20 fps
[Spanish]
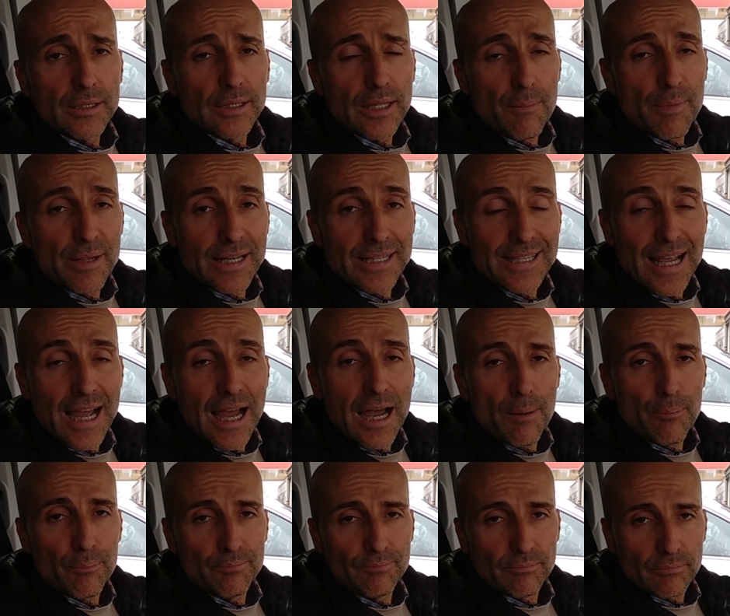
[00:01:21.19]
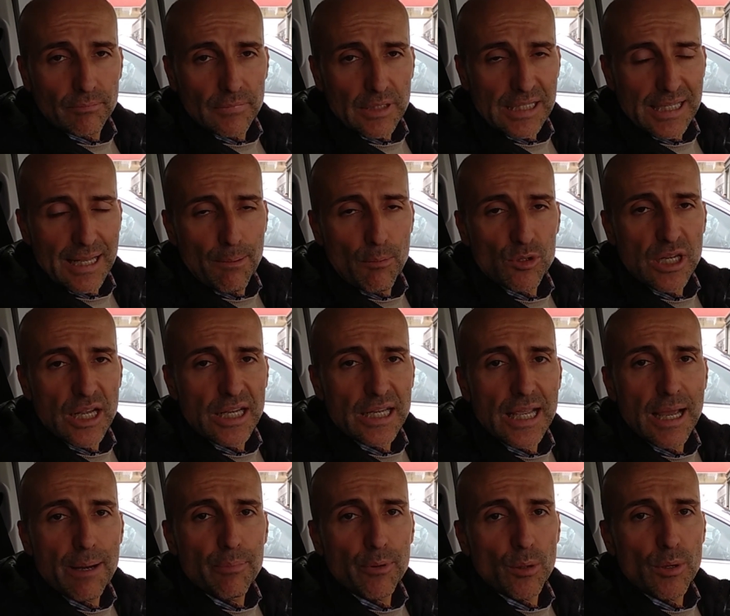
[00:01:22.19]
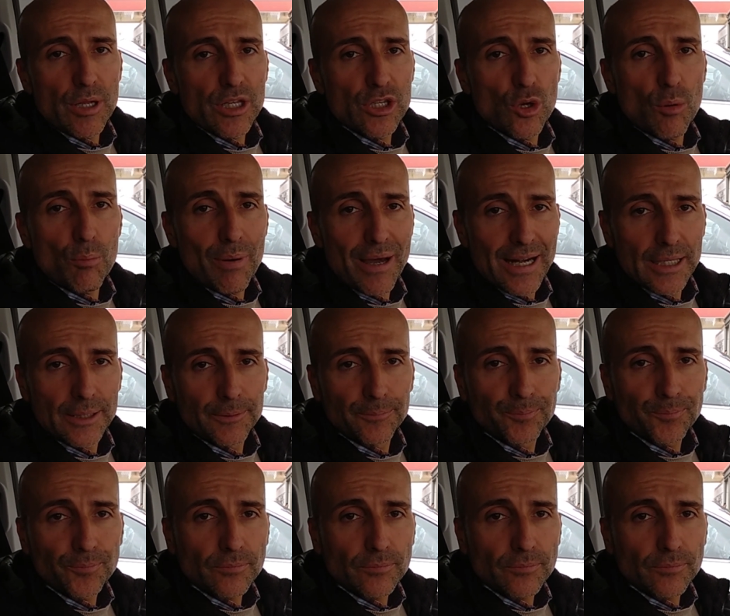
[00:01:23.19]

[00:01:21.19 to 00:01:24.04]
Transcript: También ya que estamos aquí aprovecho para